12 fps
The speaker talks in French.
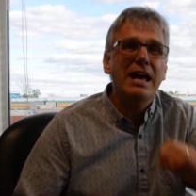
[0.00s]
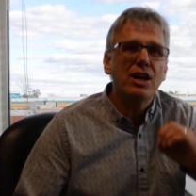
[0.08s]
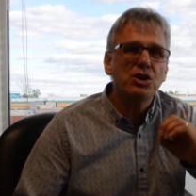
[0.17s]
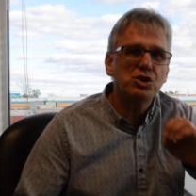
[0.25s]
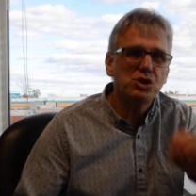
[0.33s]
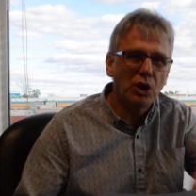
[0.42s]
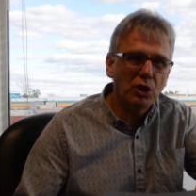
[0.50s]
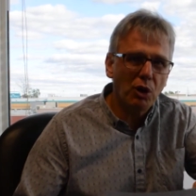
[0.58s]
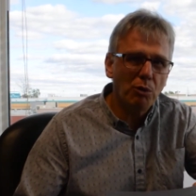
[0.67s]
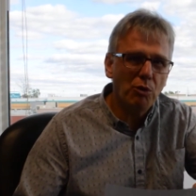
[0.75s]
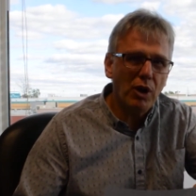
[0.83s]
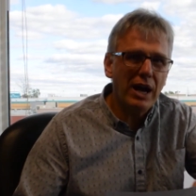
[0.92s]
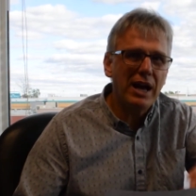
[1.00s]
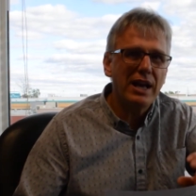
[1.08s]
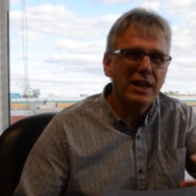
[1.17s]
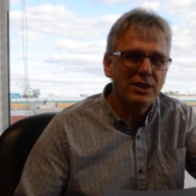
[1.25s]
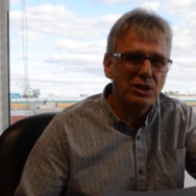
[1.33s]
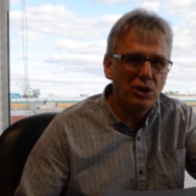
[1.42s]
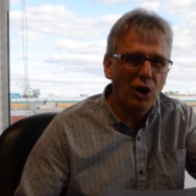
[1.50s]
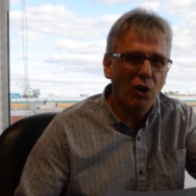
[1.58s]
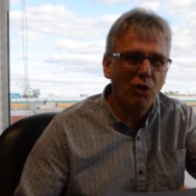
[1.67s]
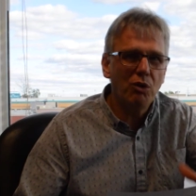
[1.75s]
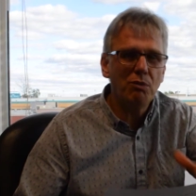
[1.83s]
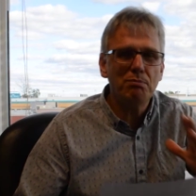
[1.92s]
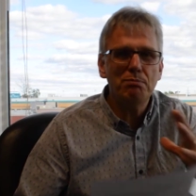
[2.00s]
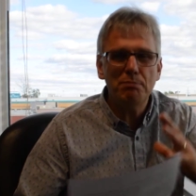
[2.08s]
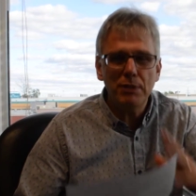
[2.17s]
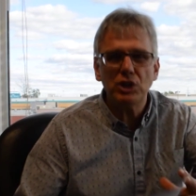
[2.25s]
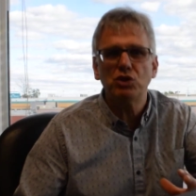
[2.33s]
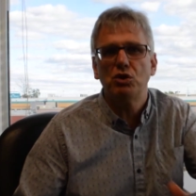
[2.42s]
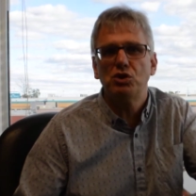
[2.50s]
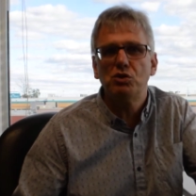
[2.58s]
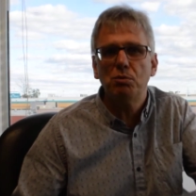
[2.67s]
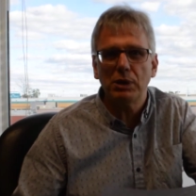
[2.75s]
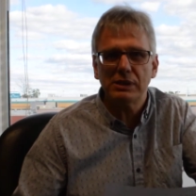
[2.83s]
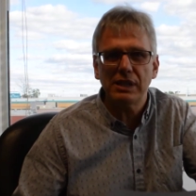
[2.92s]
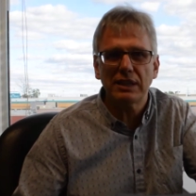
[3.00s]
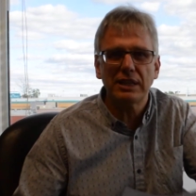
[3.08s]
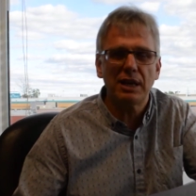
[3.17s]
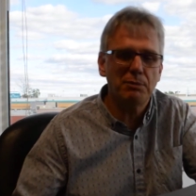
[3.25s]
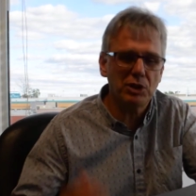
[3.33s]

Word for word: Selon moi, non, mais je ne suis pas certain.